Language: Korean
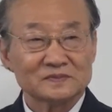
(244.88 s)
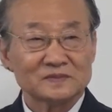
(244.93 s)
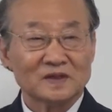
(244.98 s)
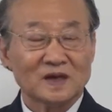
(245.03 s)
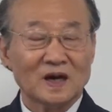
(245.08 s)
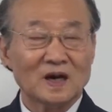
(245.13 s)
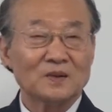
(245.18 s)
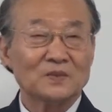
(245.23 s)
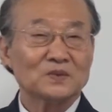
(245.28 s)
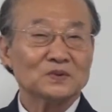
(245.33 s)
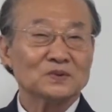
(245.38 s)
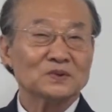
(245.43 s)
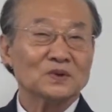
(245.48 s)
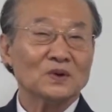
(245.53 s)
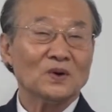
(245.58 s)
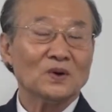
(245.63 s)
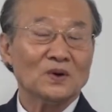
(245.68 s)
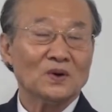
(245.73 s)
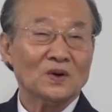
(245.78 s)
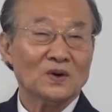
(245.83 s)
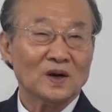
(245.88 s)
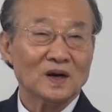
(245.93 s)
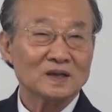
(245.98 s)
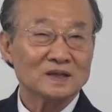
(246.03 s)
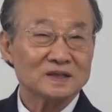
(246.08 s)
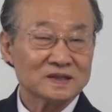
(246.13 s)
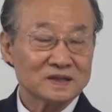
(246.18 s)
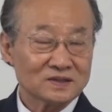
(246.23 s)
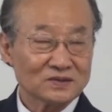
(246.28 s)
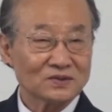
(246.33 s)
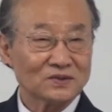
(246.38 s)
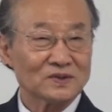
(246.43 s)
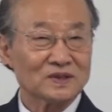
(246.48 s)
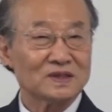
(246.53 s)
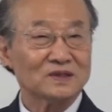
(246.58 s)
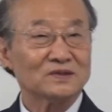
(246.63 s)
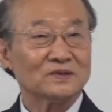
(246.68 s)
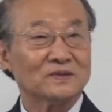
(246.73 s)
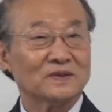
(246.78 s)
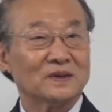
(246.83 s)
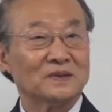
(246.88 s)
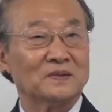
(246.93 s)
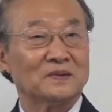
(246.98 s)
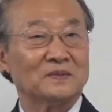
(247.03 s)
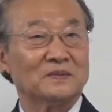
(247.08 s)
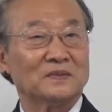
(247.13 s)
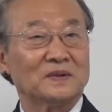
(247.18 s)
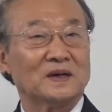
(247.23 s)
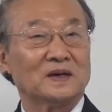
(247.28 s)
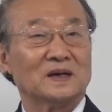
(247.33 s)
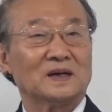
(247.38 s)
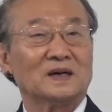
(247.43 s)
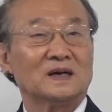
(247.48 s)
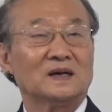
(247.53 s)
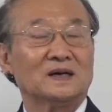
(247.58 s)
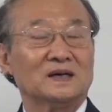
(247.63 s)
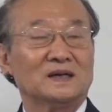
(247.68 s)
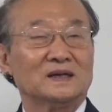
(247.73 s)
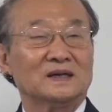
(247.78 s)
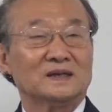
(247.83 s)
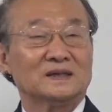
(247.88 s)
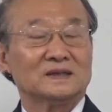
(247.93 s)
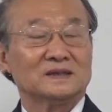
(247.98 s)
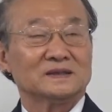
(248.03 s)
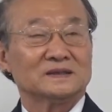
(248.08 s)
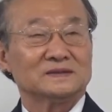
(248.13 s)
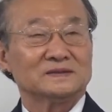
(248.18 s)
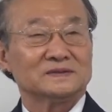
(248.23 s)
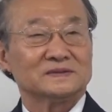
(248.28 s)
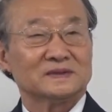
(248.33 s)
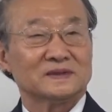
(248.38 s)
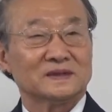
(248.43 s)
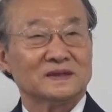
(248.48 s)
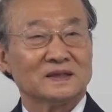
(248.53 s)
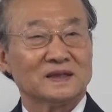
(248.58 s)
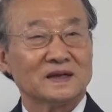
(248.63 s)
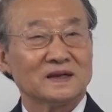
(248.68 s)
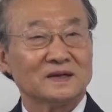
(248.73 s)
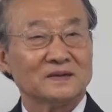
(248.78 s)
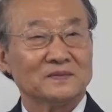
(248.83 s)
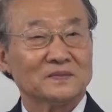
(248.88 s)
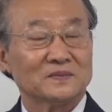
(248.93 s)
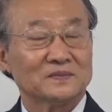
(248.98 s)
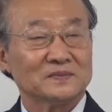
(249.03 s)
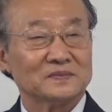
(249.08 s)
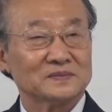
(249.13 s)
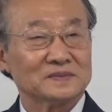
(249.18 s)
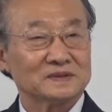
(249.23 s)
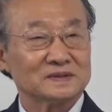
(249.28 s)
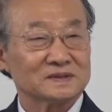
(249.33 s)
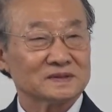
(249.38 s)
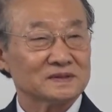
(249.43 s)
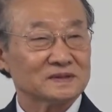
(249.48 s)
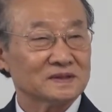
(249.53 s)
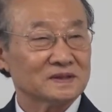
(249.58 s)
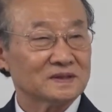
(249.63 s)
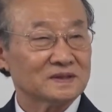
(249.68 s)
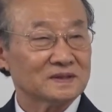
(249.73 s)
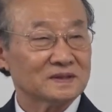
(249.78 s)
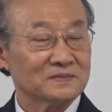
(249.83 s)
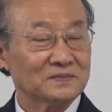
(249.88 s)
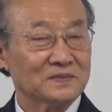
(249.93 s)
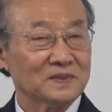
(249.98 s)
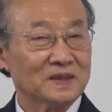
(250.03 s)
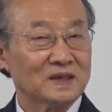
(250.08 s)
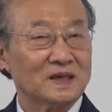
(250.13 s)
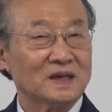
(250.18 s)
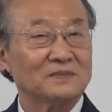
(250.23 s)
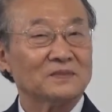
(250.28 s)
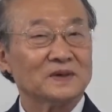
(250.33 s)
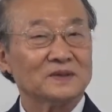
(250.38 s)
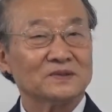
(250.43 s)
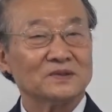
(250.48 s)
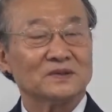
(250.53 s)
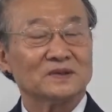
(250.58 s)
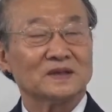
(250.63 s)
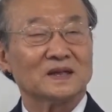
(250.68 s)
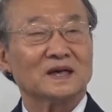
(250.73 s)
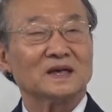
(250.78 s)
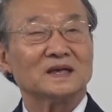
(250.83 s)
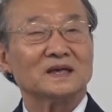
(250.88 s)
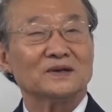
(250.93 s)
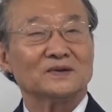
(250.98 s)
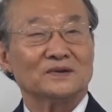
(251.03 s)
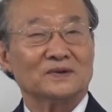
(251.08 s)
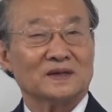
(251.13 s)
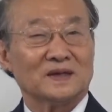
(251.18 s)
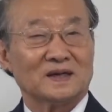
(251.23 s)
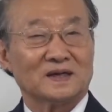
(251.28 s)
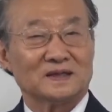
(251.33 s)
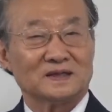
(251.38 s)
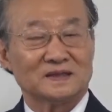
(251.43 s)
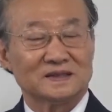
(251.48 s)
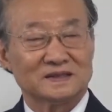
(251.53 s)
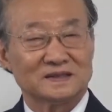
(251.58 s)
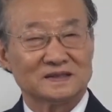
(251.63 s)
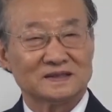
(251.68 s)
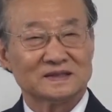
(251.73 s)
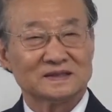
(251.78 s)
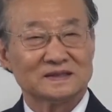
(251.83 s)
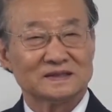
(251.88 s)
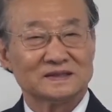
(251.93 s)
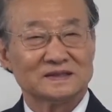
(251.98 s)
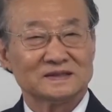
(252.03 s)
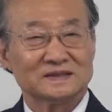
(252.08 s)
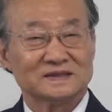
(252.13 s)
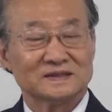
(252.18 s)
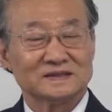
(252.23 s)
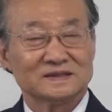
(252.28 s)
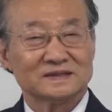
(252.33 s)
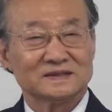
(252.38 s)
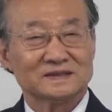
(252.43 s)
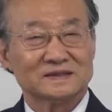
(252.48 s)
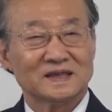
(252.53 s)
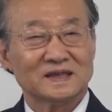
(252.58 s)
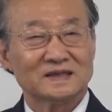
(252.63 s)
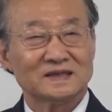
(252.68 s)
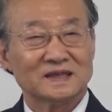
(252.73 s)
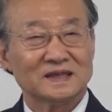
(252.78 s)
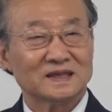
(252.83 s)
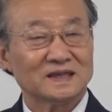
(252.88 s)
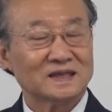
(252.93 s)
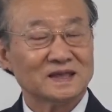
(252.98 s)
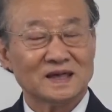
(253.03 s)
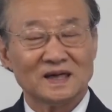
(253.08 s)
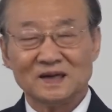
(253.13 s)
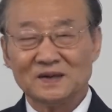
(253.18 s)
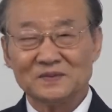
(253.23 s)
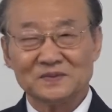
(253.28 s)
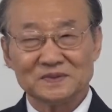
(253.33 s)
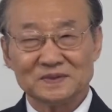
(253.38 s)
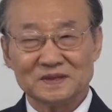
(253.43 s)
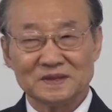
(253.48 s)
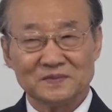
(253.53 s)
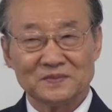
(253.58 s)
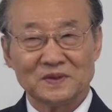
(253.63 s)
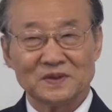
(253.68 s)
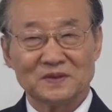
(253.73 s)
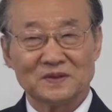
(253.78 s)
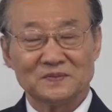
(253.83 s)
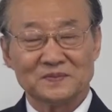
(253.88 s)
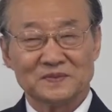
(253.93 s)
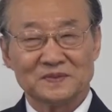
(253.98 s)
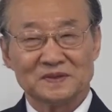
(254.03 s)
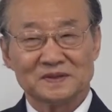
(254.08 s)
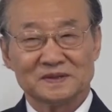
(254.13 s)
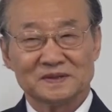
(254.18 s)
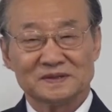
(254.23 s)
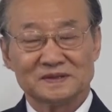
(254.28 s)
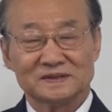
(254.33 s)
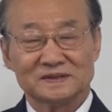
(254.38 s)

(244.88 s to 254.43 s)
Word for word: 아무것도 하기 싫고 기도하면 만막 내가 막 한마디로 낙이에요 낙 세상에 아무 재미가 없는